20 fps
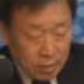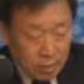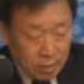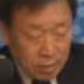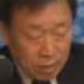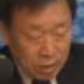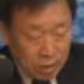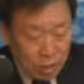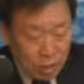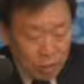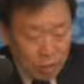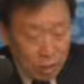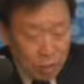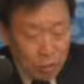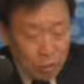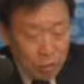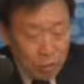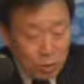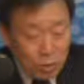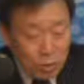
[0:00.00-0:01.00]
경기
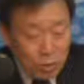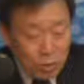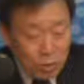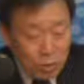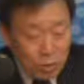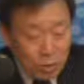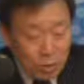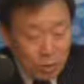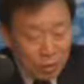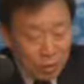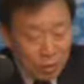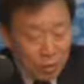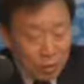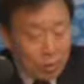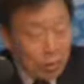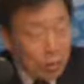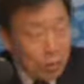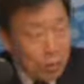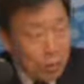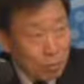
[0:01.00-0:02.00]
방송 어,
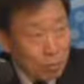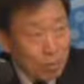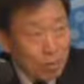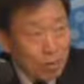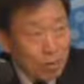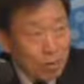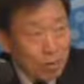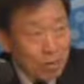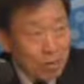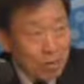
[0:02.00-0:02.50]
청취자 여러분